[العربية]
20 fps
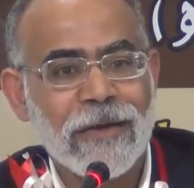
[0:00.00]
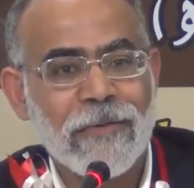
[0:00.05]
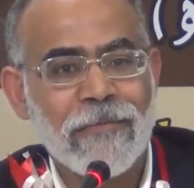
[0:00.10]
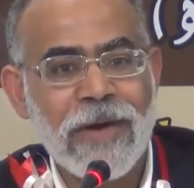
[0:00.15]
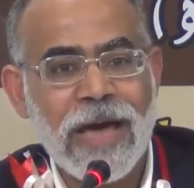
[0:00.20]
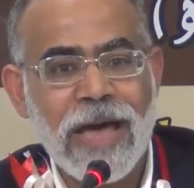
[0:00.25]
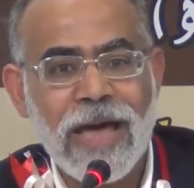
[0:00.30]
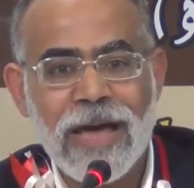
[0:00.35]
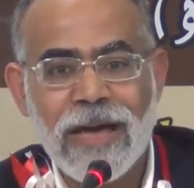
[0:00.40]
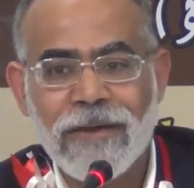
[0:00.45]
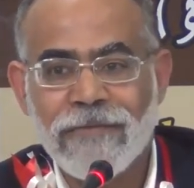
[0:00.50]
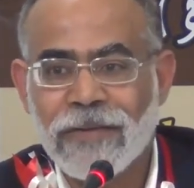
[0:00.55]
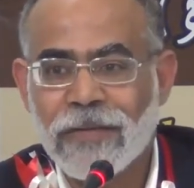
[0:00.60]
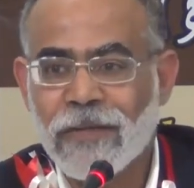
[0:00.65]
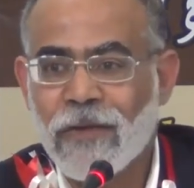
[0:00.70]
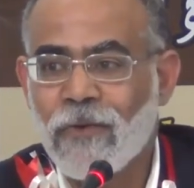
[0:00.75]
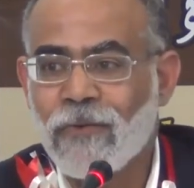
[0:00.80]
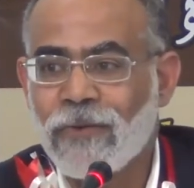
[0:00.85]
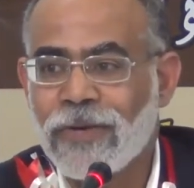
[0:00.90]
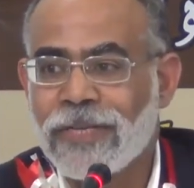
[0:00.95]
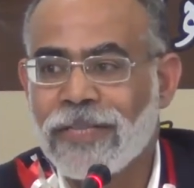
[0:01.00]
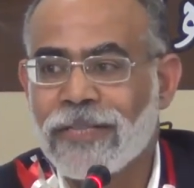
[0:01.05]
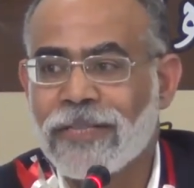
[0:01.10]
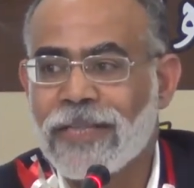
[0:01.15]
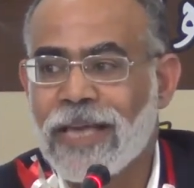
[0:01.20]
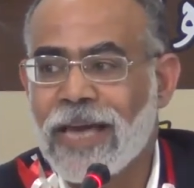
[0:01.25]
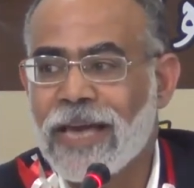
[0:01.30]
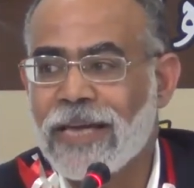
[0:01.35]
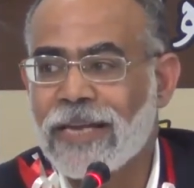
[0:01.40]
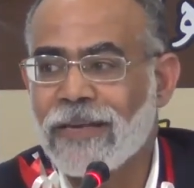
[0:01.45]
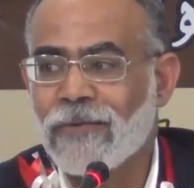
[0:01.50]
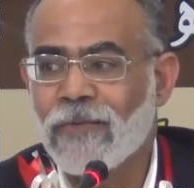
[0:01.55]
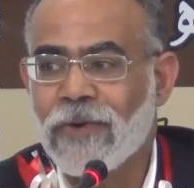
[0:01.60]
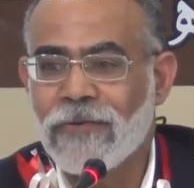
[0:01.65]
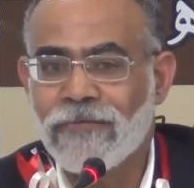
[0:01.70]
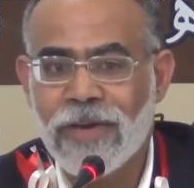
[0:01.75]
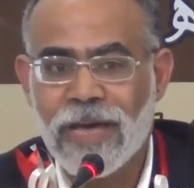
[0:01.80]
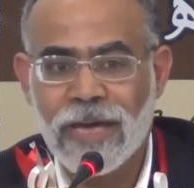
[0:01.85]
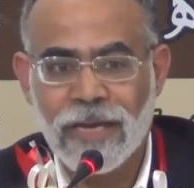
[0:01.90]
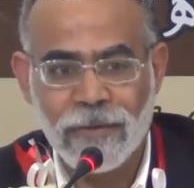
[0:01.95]
ما حفظه الإنسان
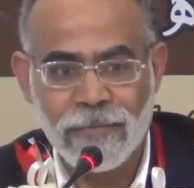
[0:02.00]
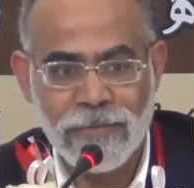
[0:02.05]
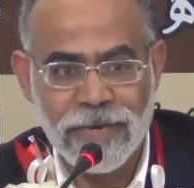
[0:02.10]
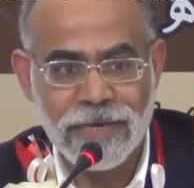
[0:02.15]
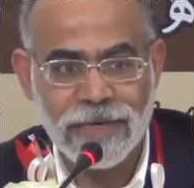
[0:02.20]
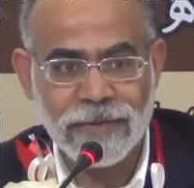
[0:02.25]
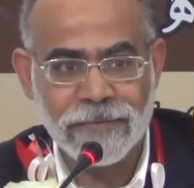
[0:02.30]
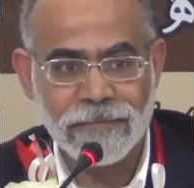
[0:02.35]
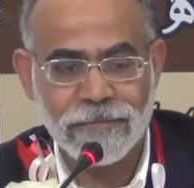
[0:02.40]
وفهمه